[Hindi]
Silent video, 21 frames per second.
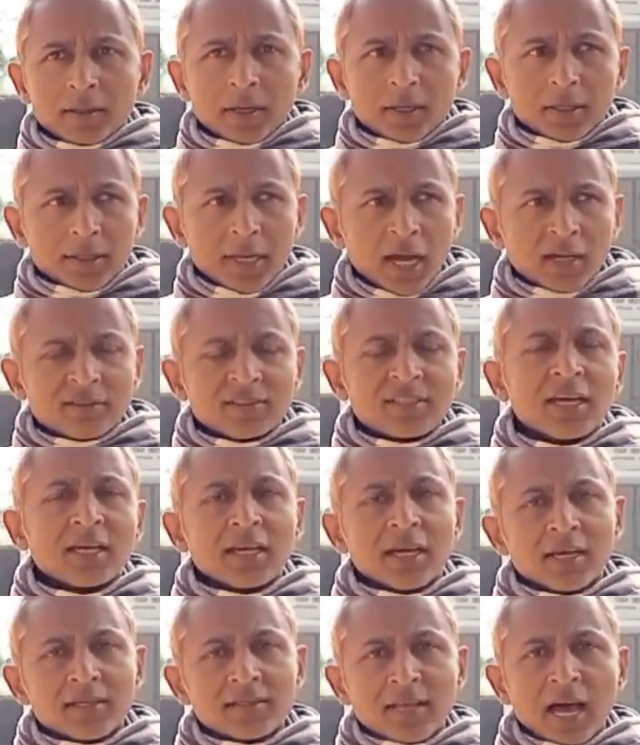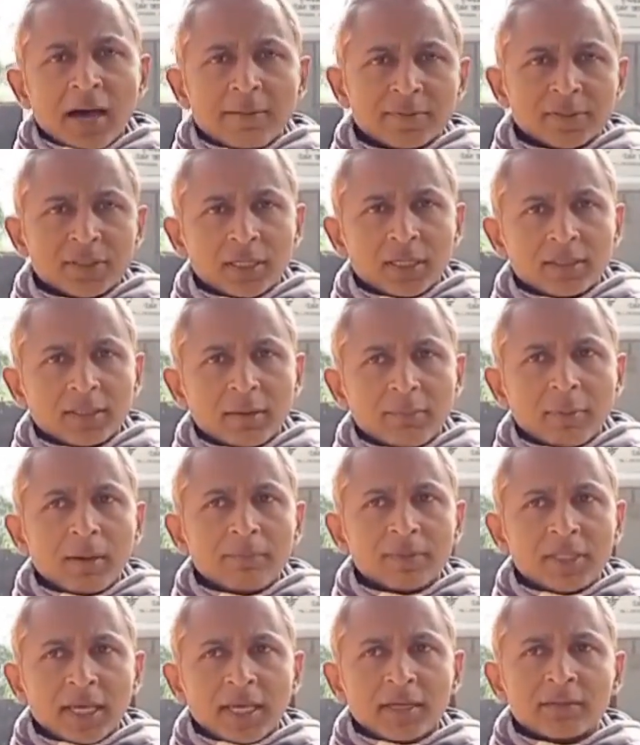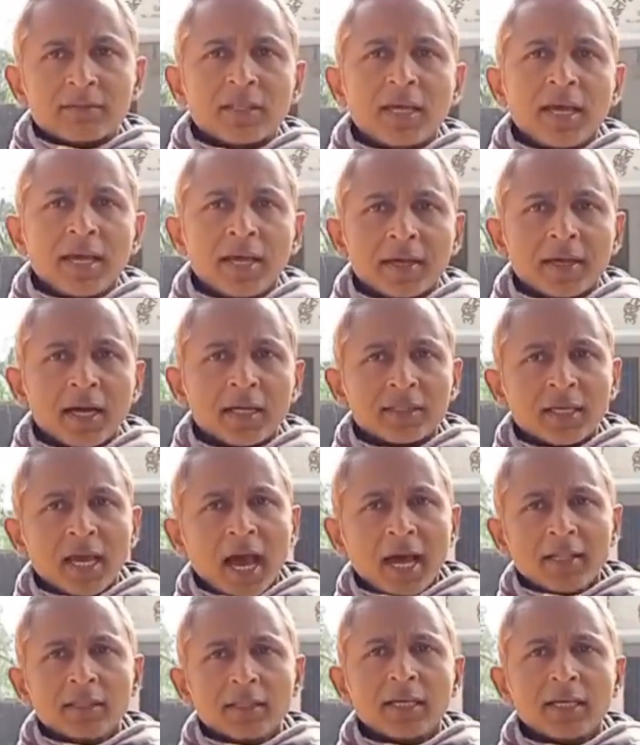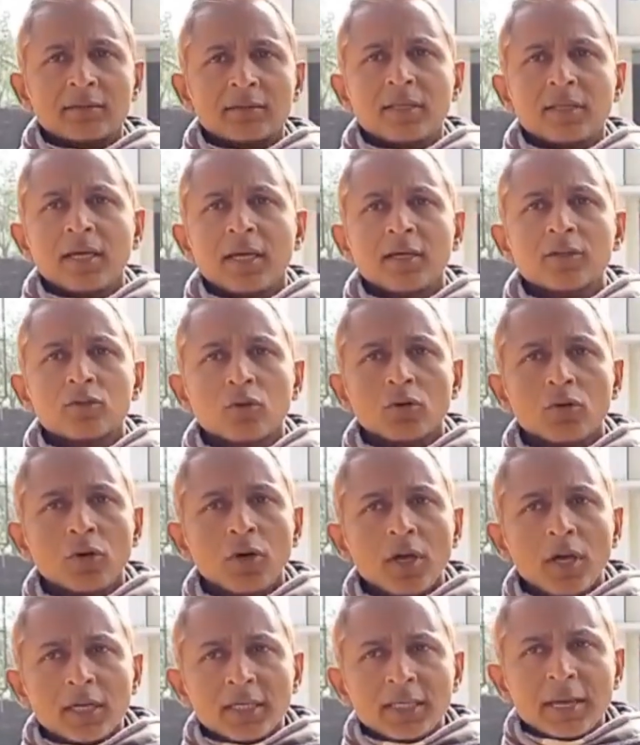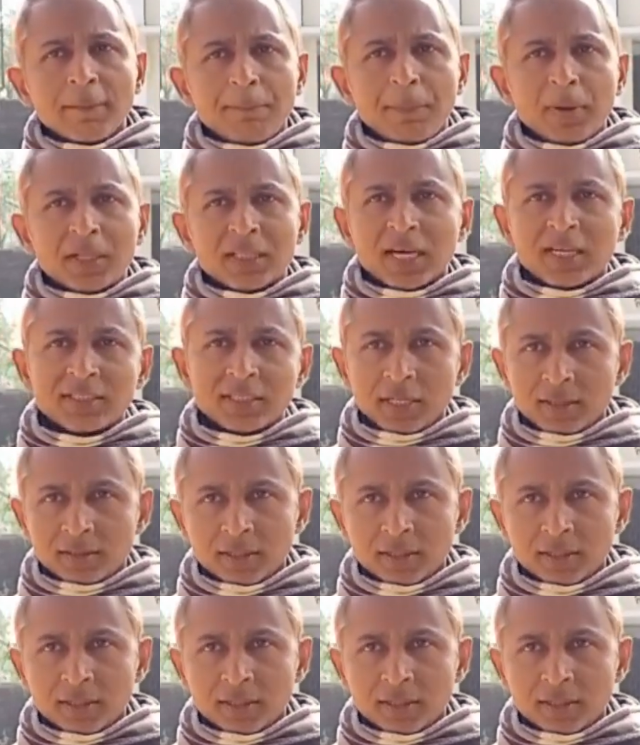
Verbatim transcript: नक्शे के हिसाब से जब हम देखते हैं खतियान देखते हैं तो ये पता चलता